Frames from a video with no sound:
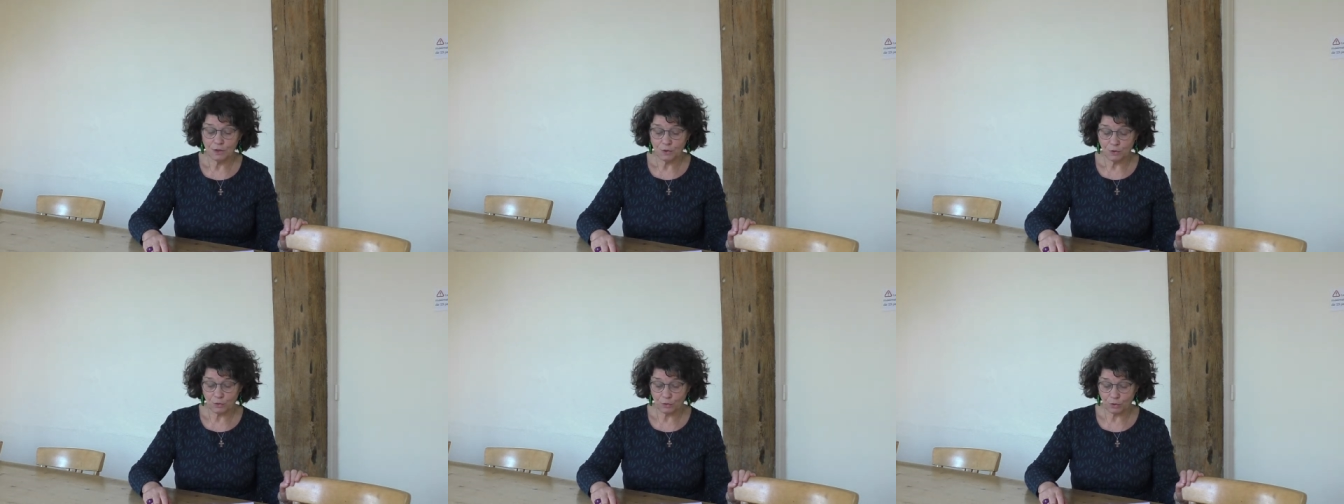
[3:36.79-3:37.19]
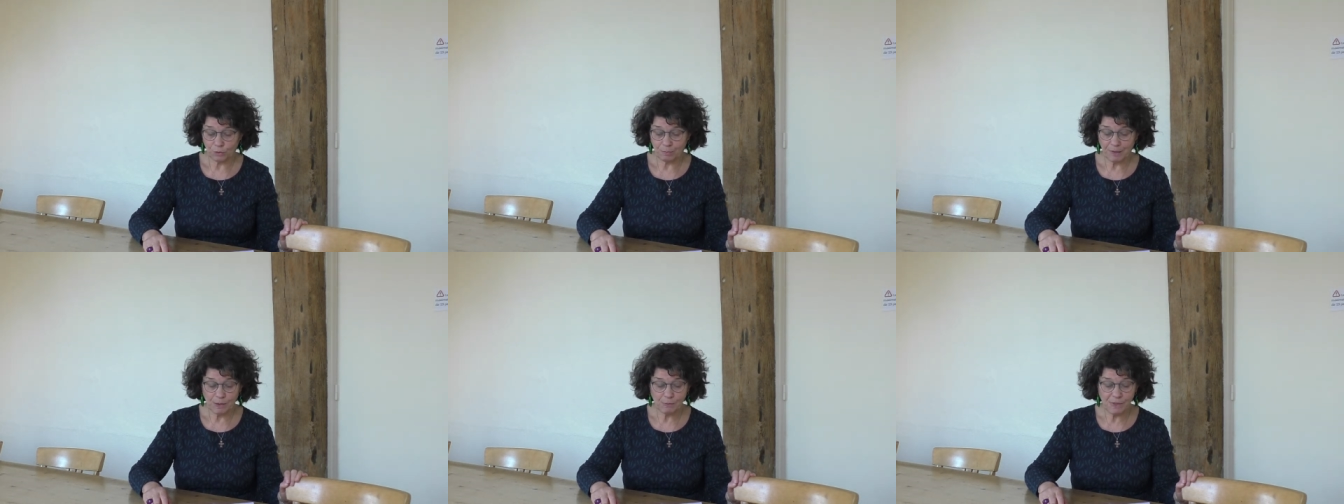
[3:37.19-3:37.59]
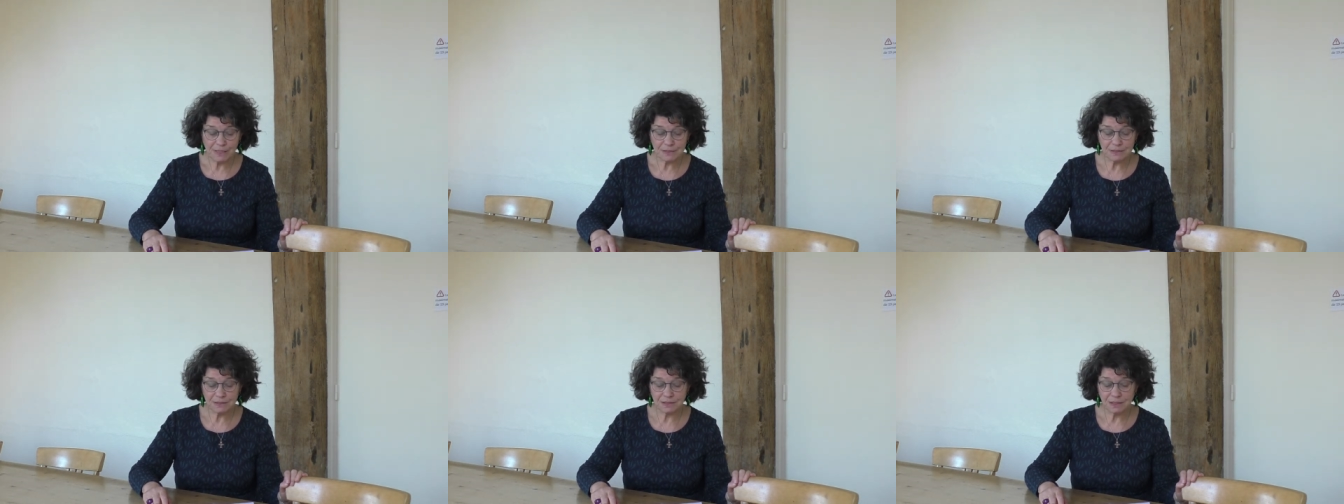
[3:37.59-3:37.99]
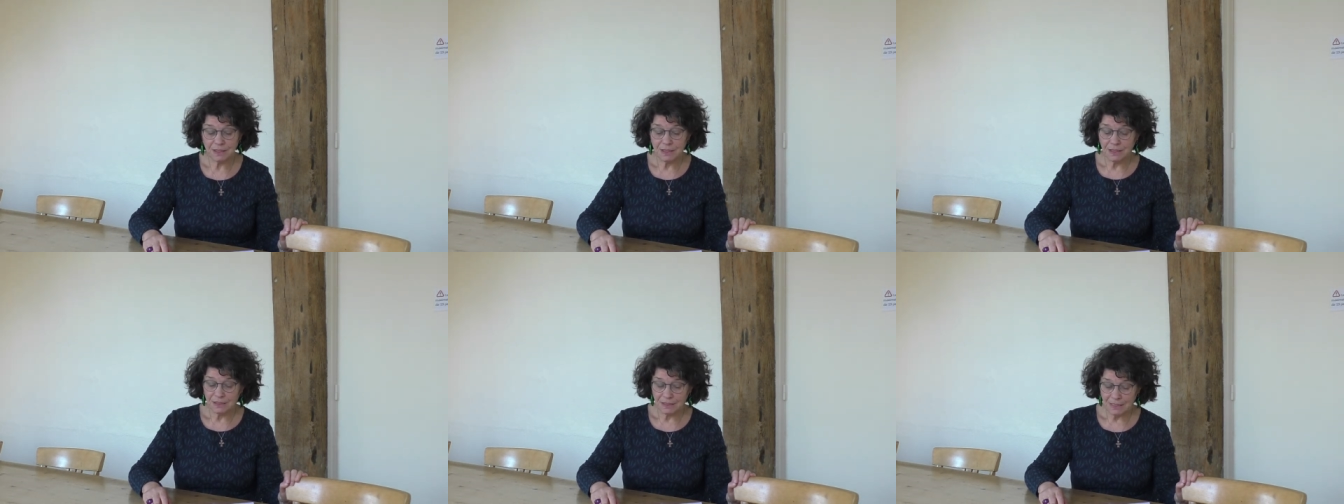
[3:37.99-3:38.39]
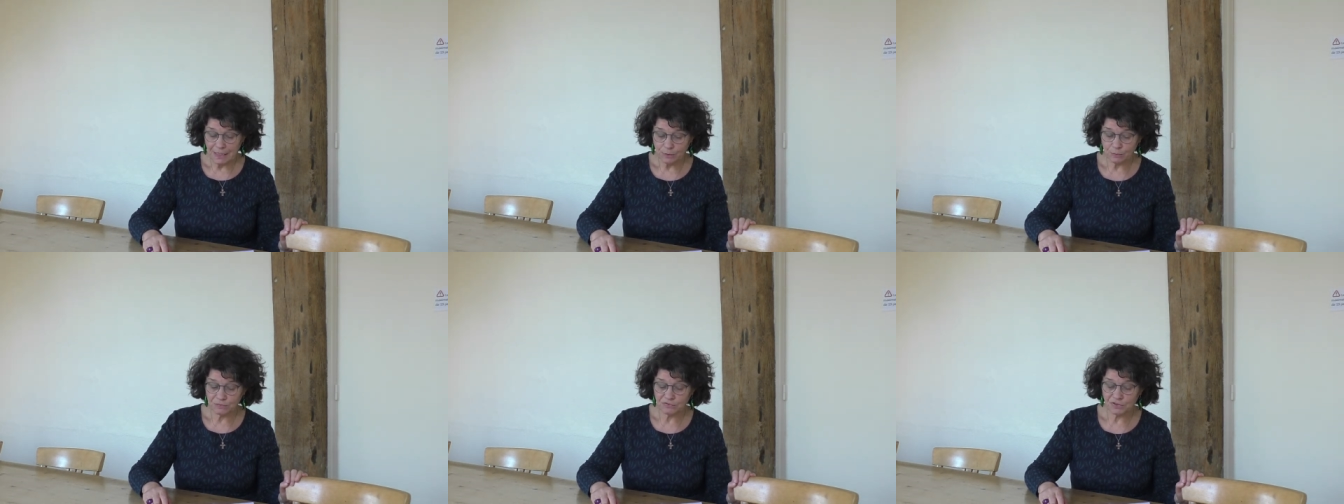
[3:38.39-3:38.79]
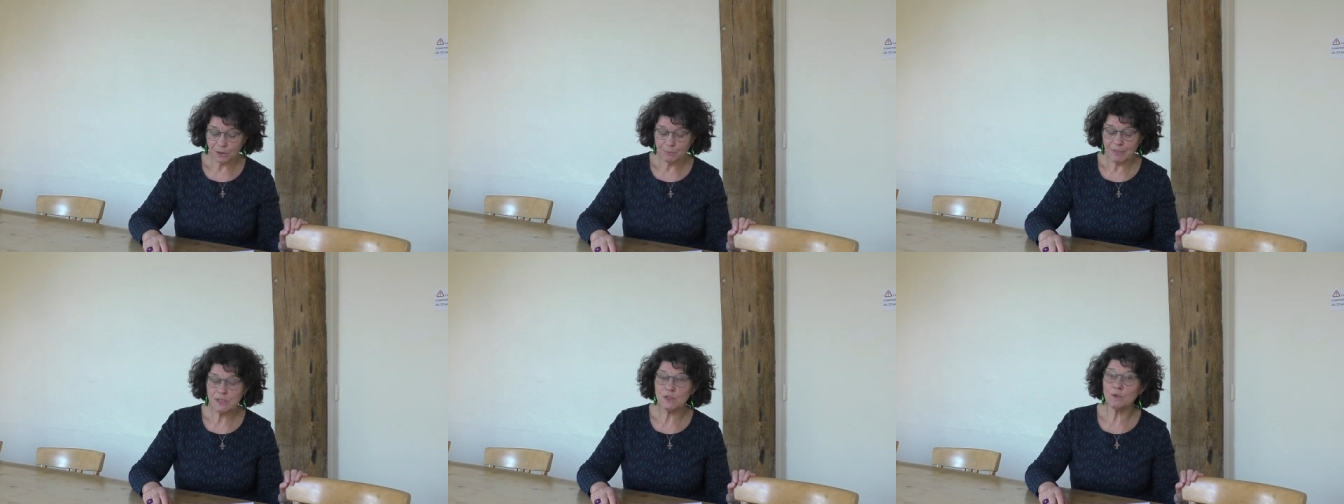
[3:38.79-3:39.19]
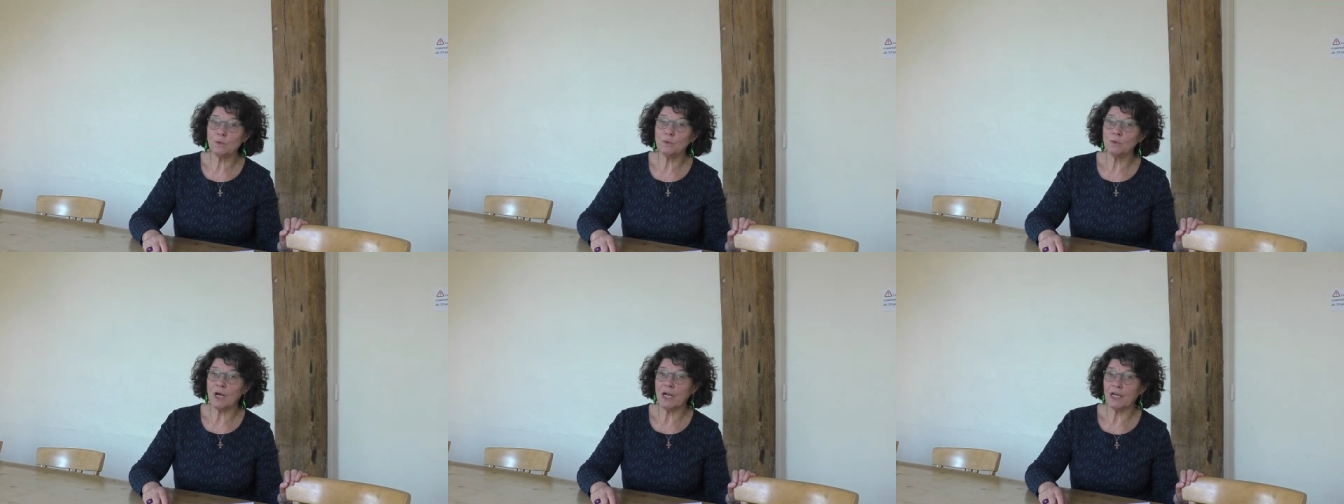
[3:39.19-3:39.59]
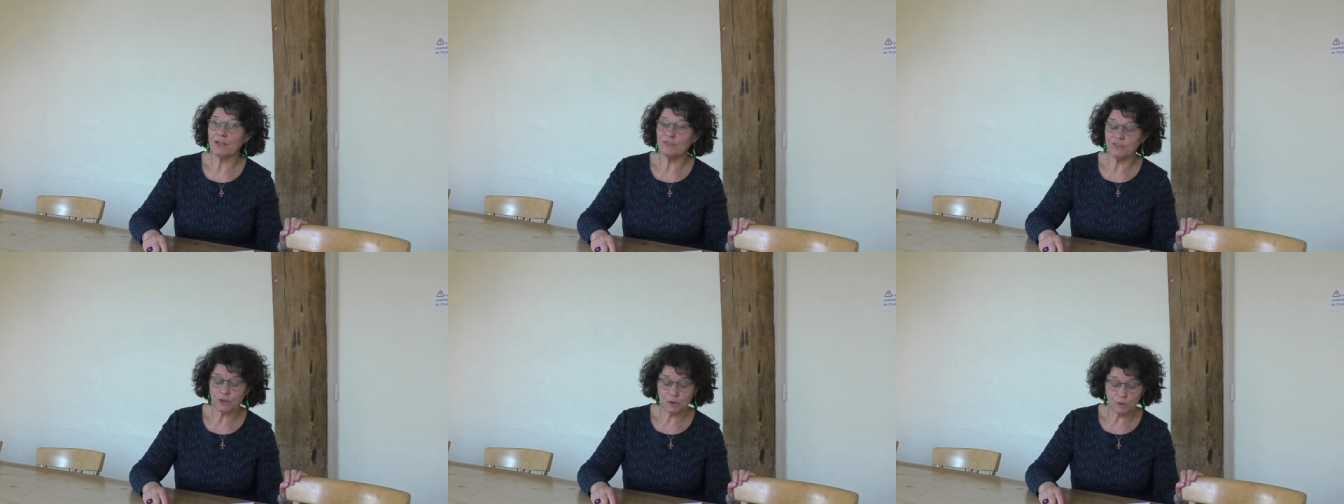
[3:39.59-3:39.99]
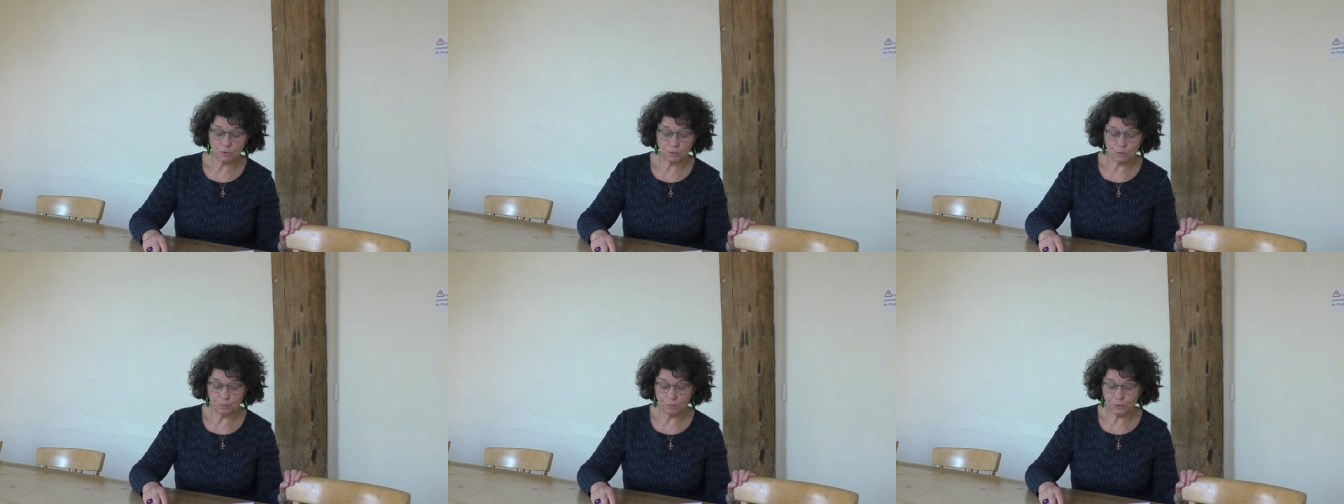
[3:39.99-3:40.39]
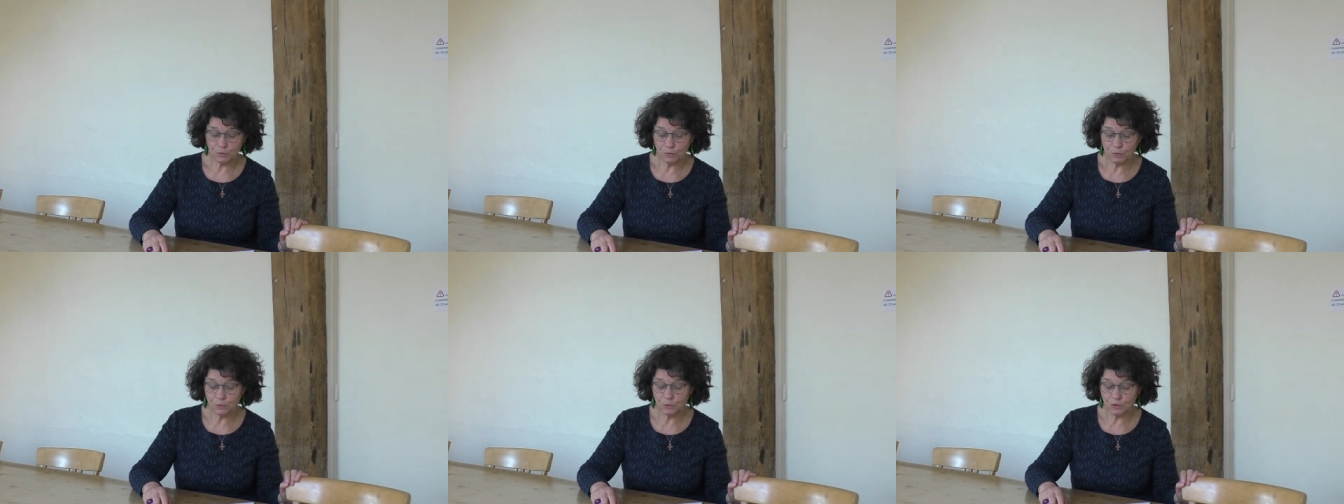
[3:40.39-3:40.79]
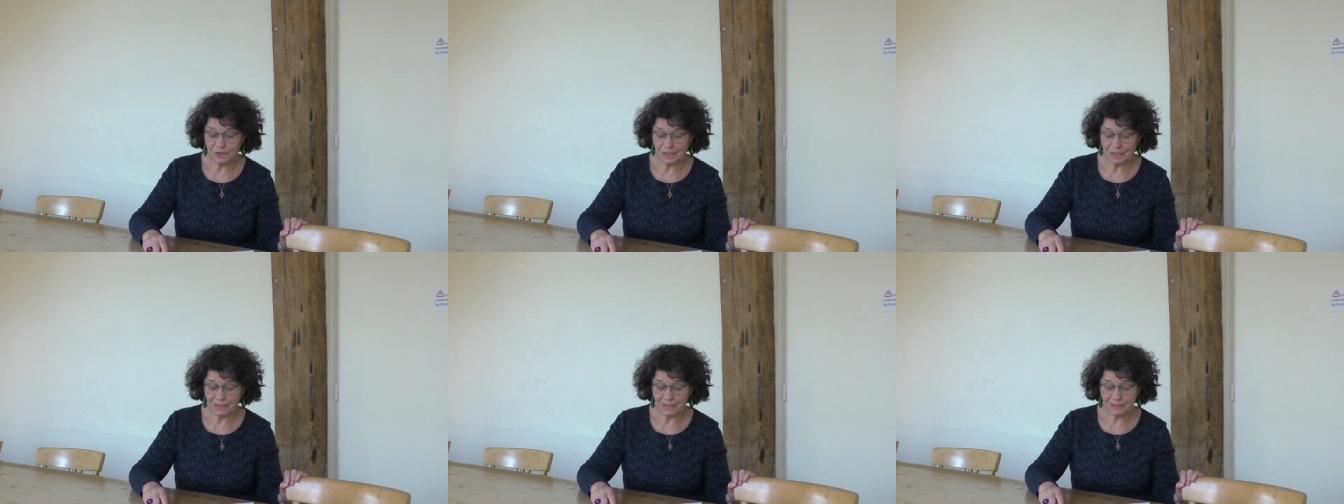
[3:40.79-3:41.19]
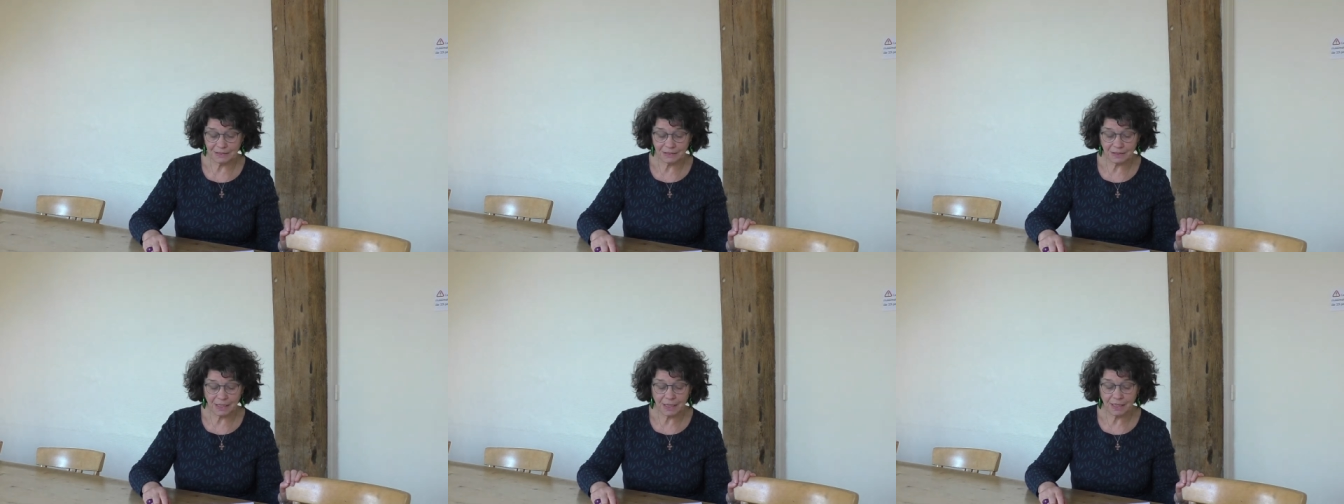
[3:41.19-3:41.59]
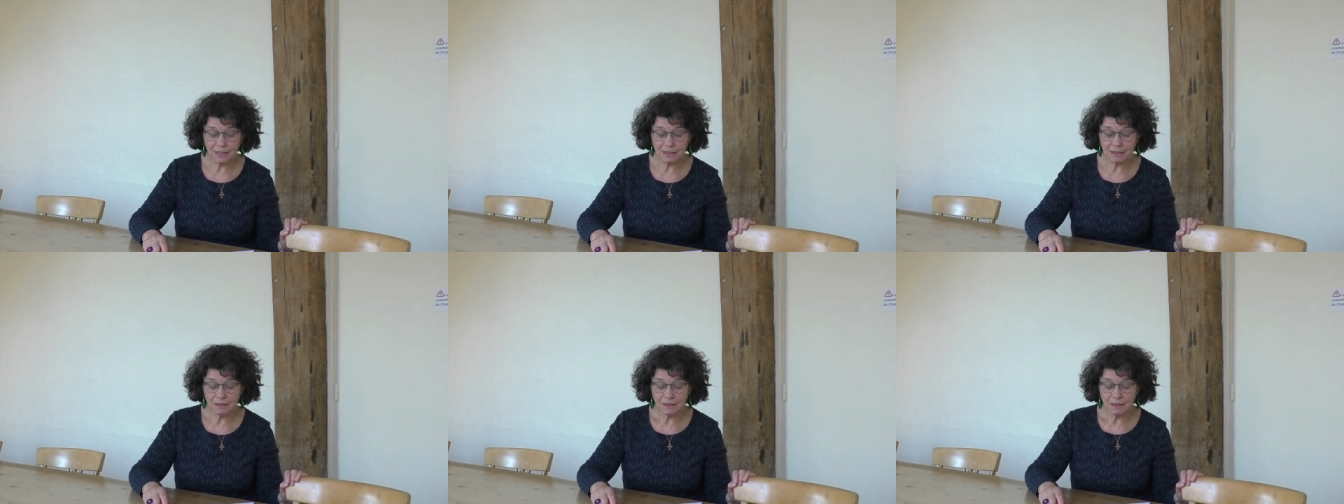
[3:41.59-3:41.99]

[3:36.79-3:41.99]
dans leur paroisse et la confirmation à la veille de Pentecôte à la cathédrale,